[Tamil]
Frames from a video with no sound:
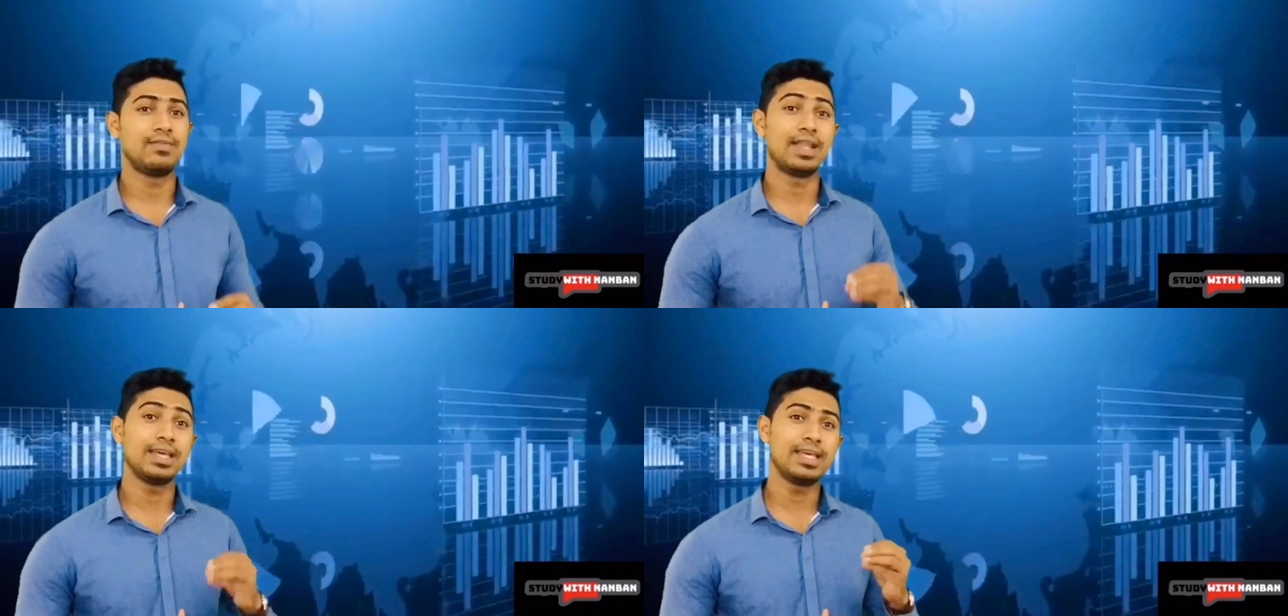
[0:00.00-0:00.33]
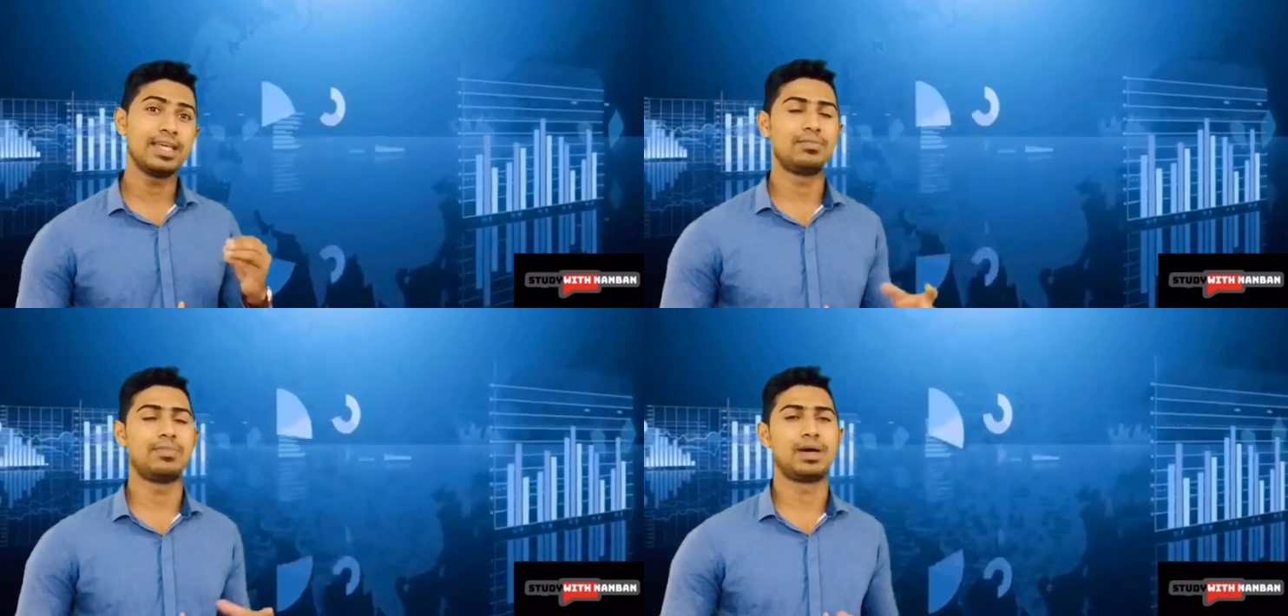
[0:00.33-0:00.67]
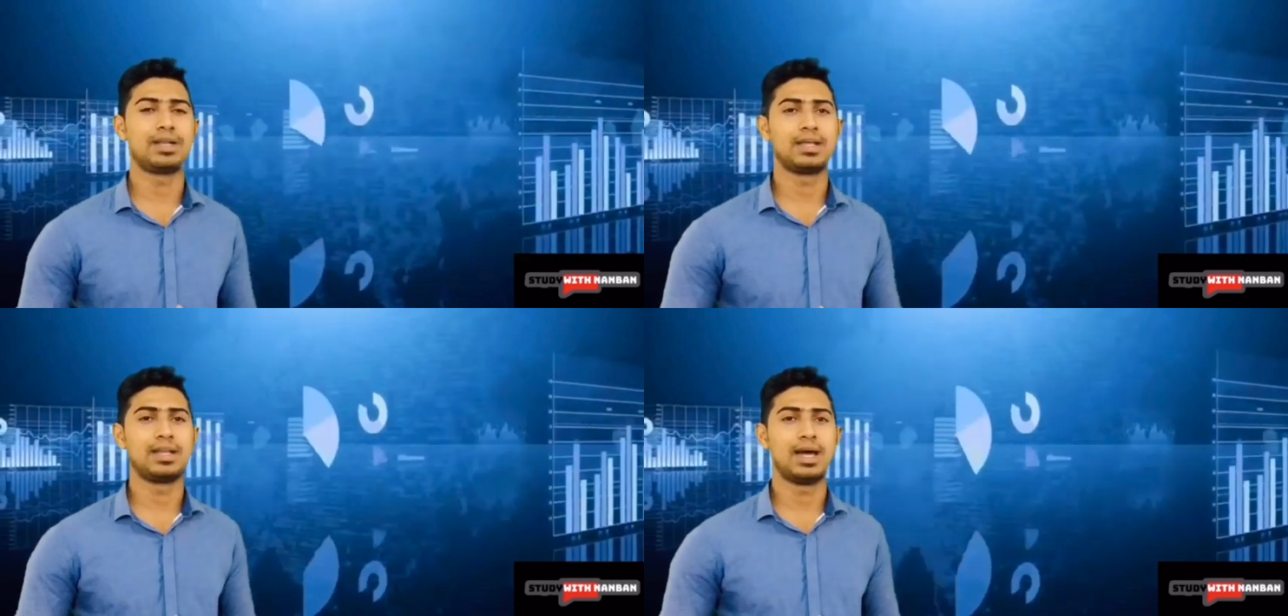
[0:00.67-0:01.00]
வழங்கி
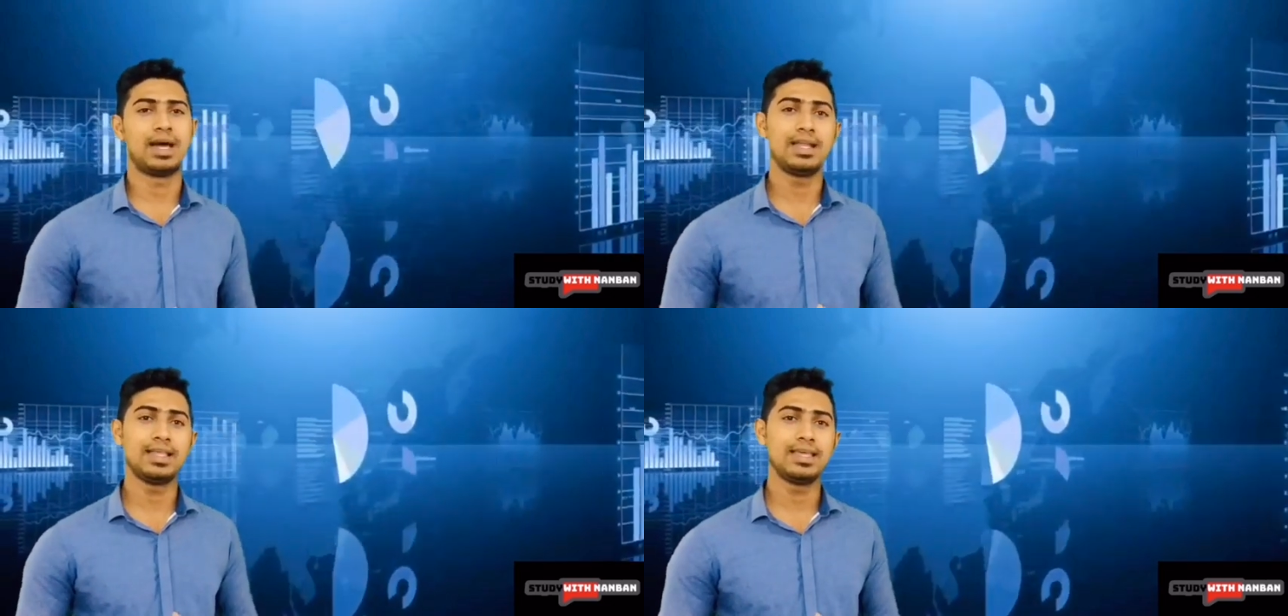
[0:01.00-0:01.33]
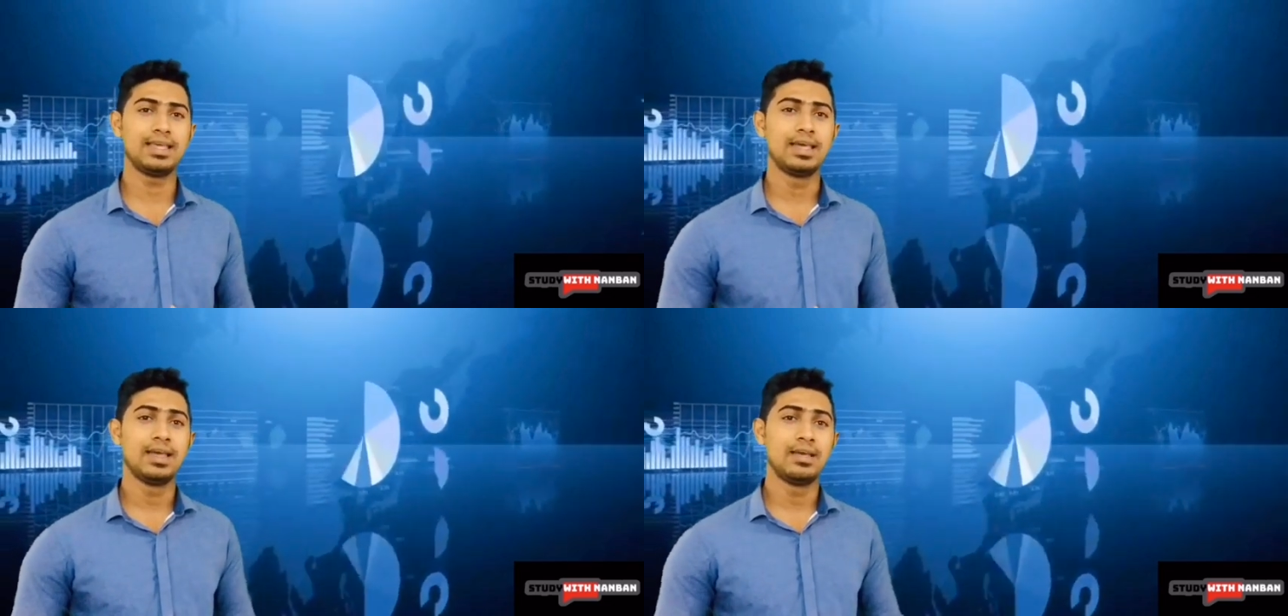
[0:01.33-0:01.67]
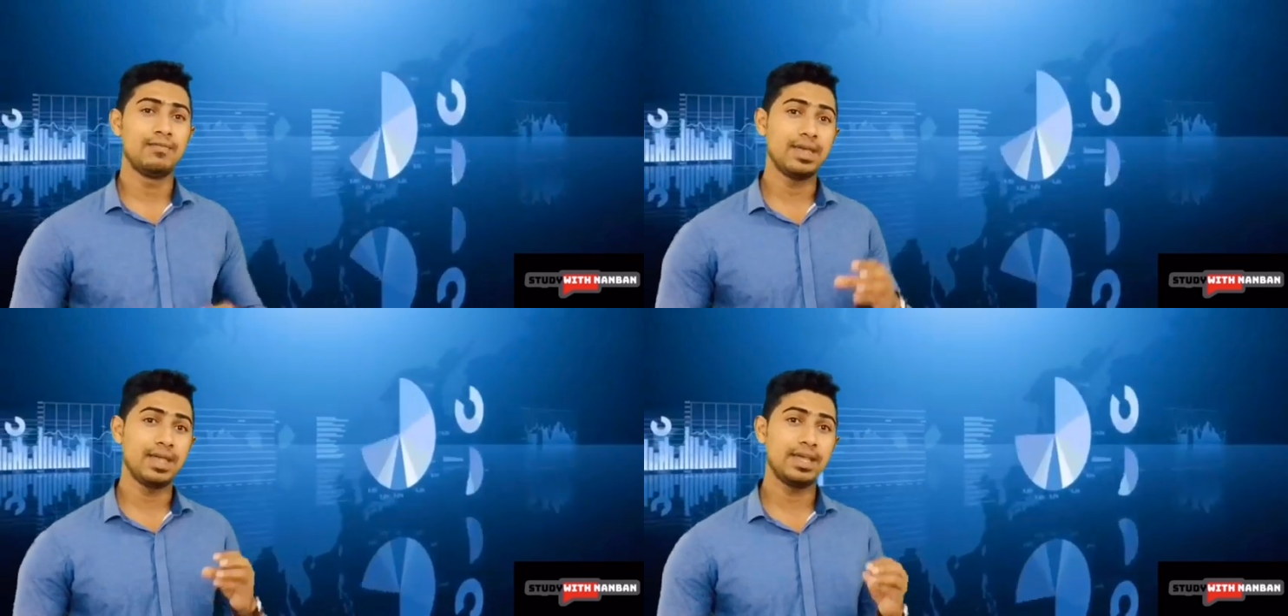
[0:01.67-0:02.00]
இருப்பார்கள் அல்லது
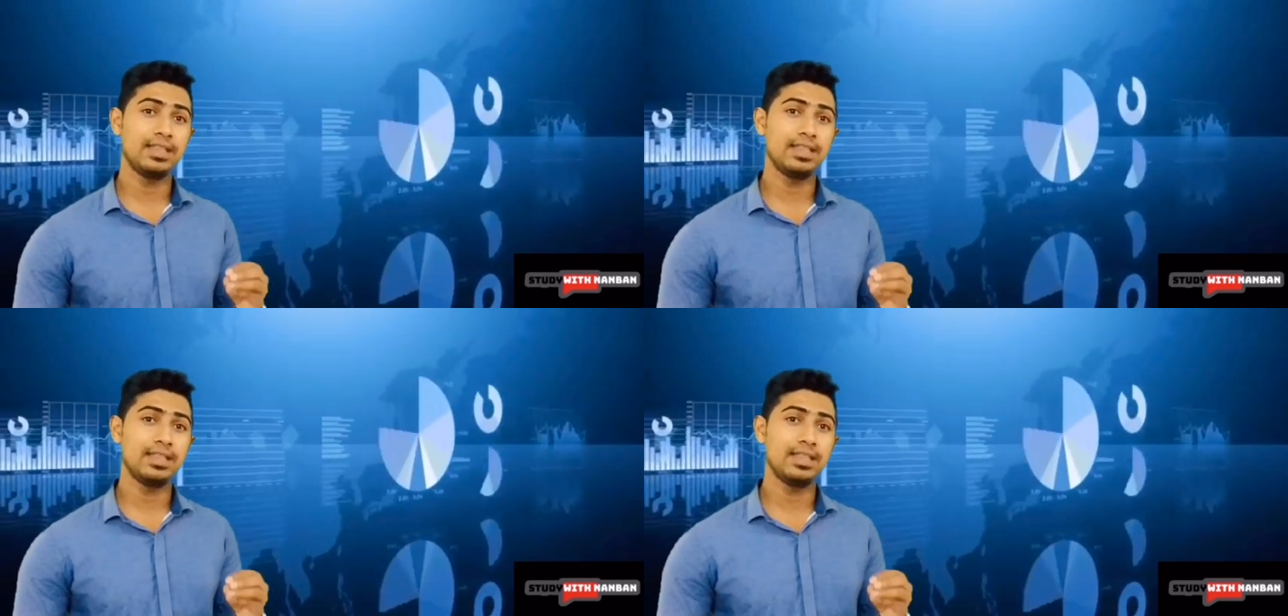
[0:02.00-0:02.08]
வேறு